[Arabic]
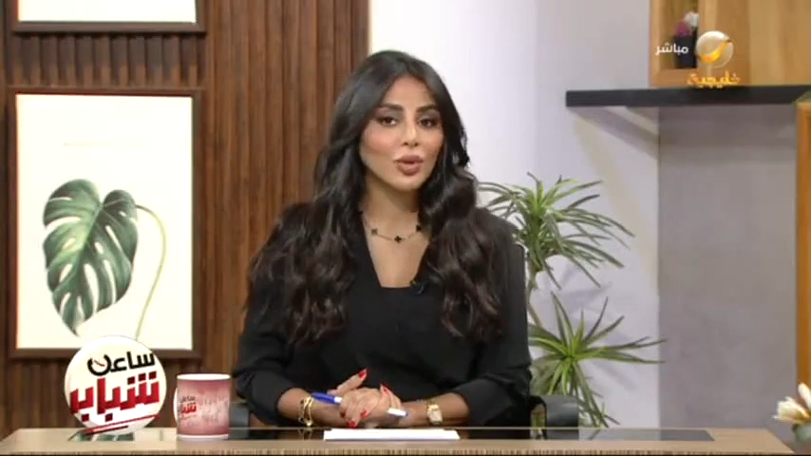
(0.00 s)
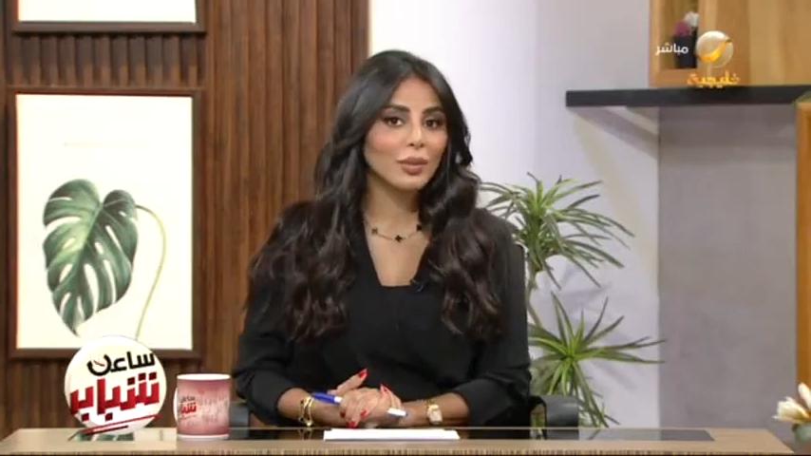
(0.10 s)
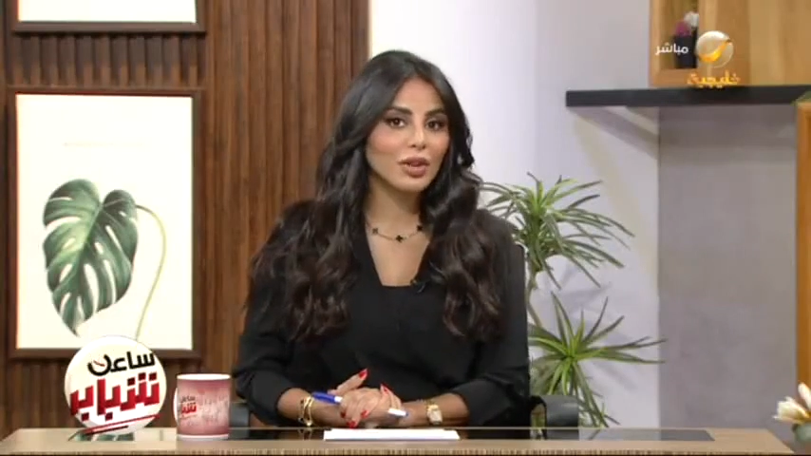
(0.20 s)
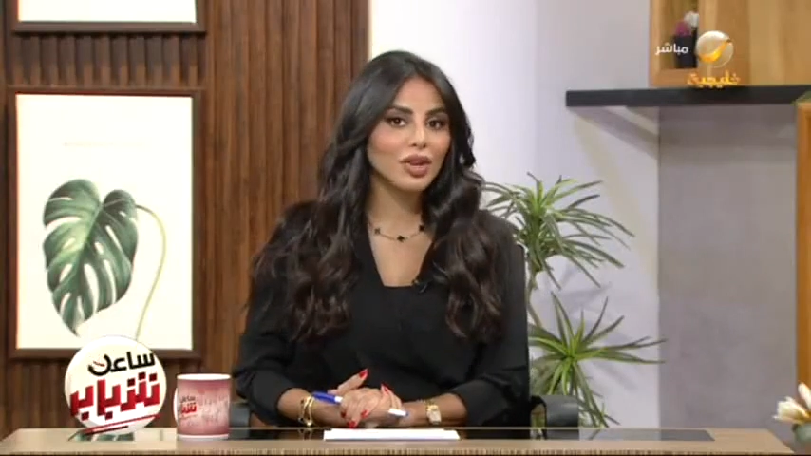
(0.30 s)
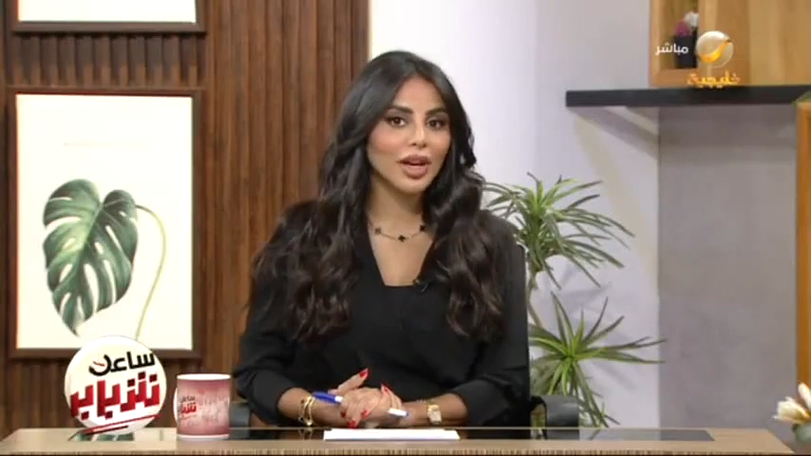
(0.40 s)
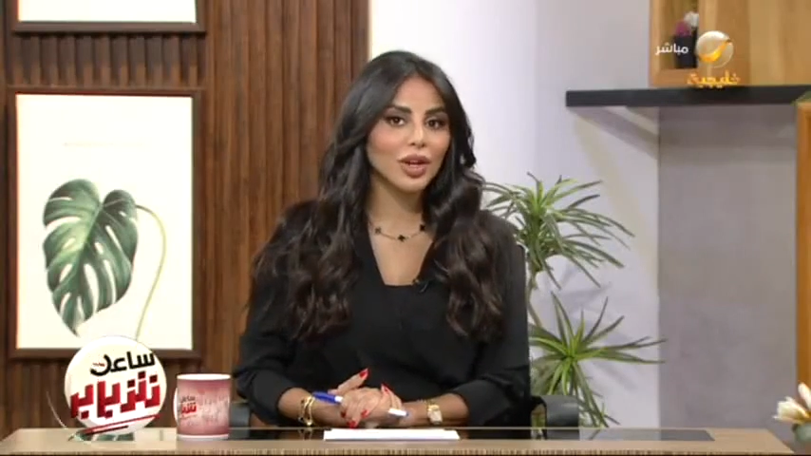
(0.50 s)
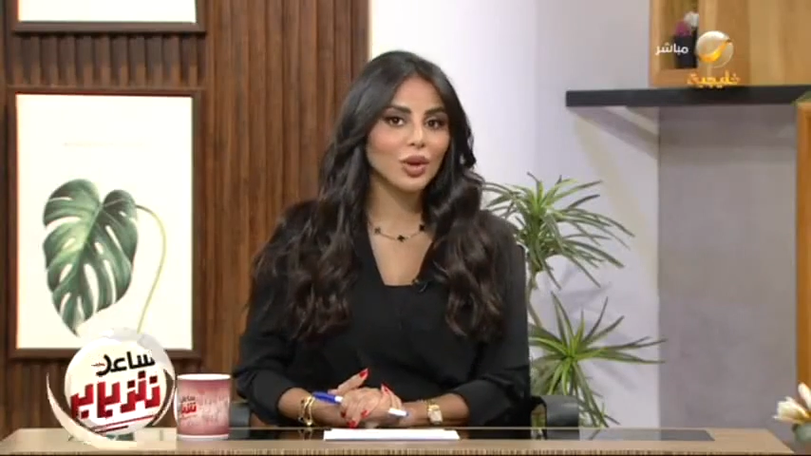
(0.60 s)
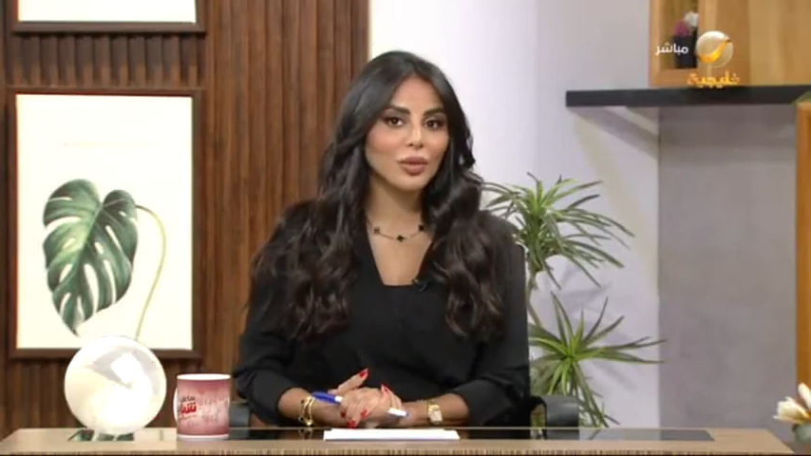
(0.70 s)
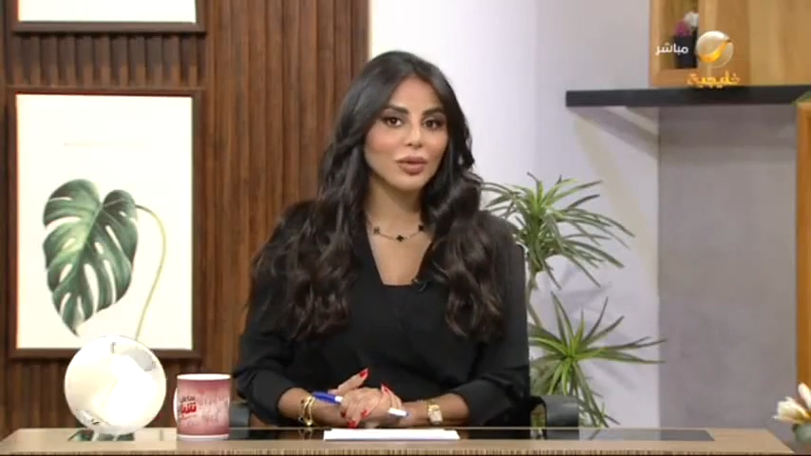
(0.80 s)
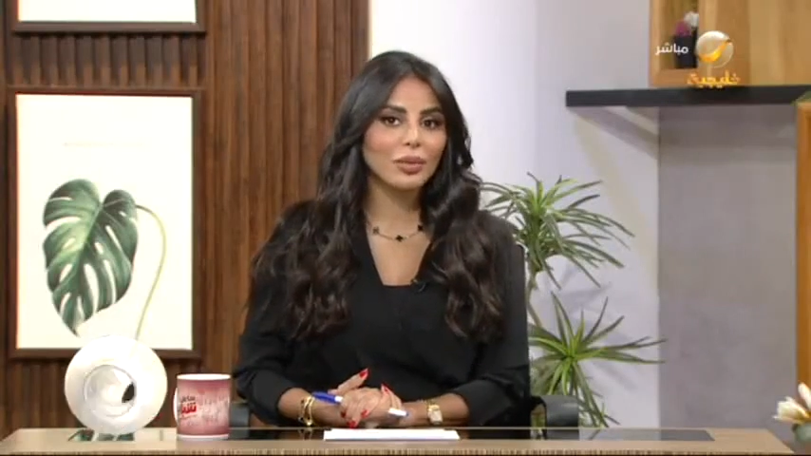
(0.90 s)
واللي
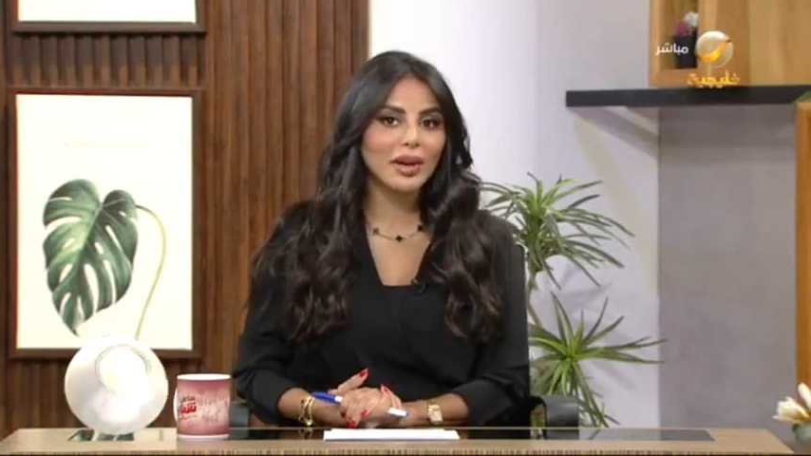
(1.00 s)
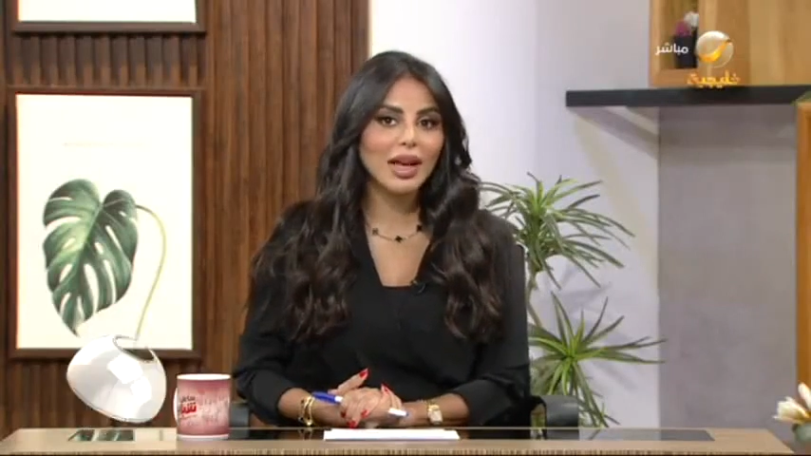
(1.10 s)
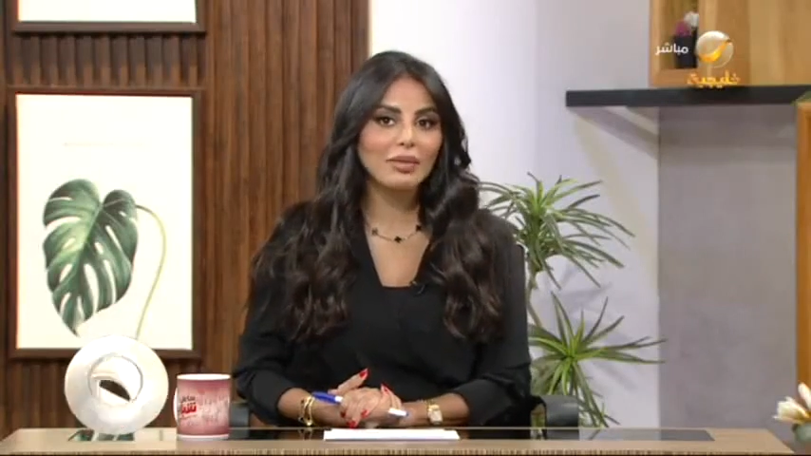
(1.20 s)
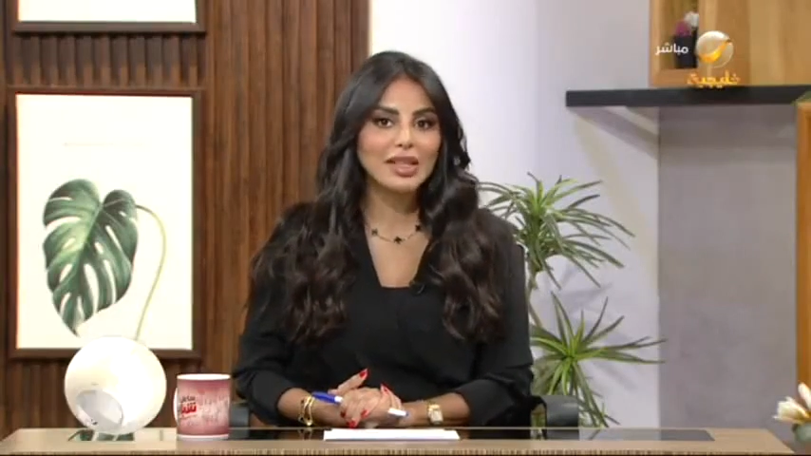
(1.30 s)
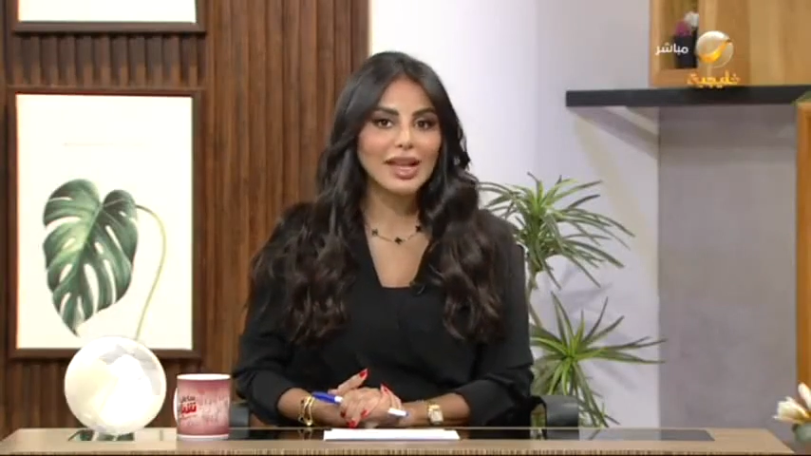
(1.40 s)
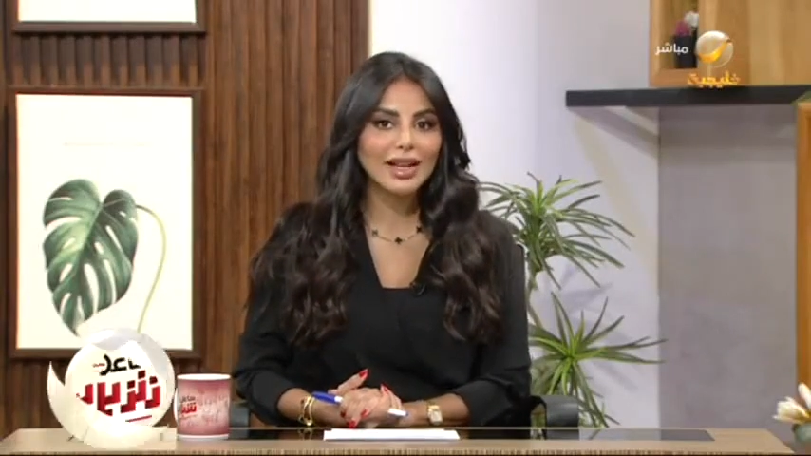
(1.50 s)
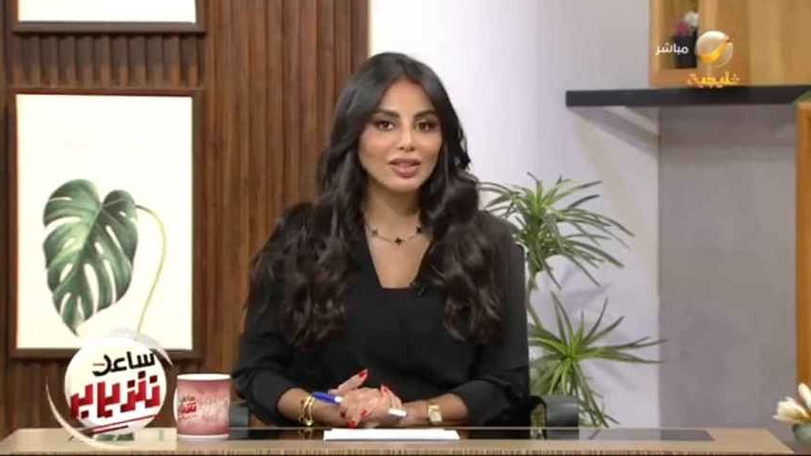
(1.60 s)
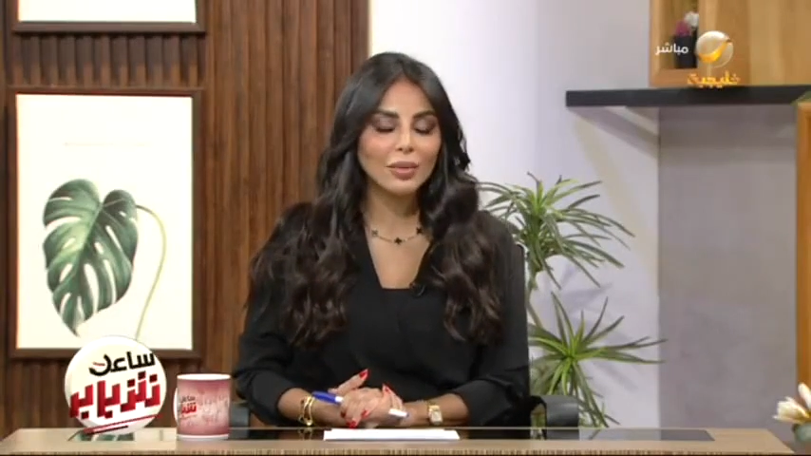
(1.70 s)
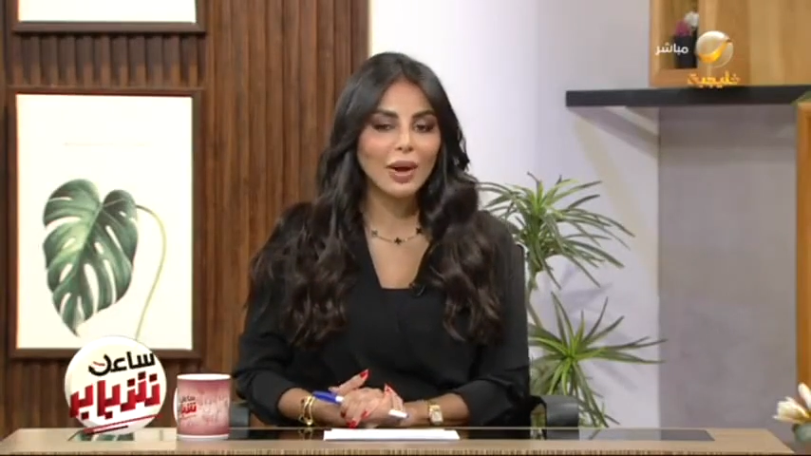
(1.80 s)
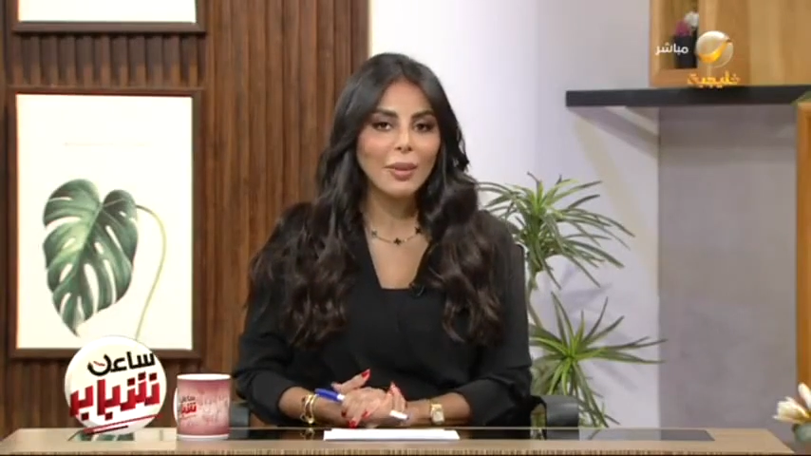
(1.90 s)
بنشارككم في برنامج ساعة
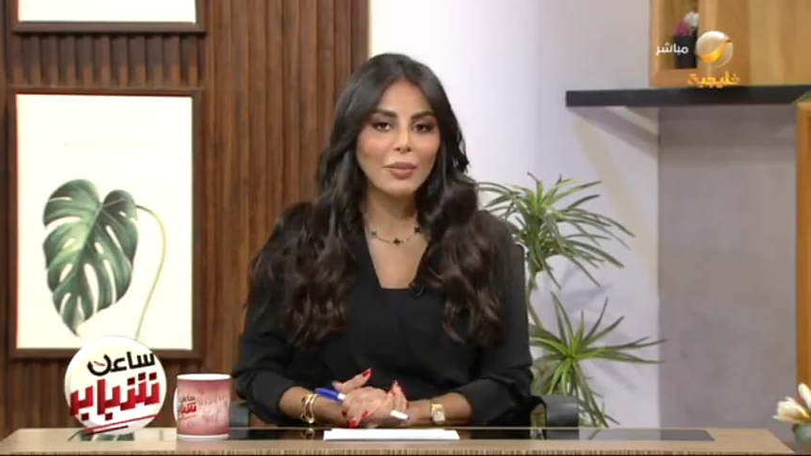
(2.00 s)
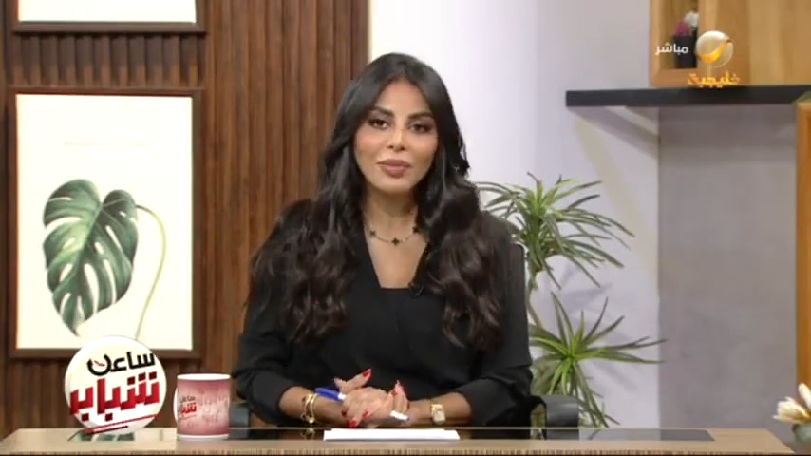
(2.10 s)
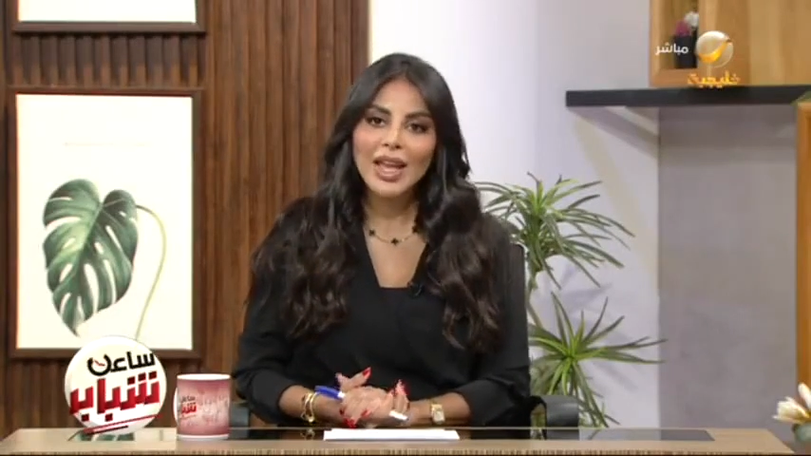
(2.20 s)
شباب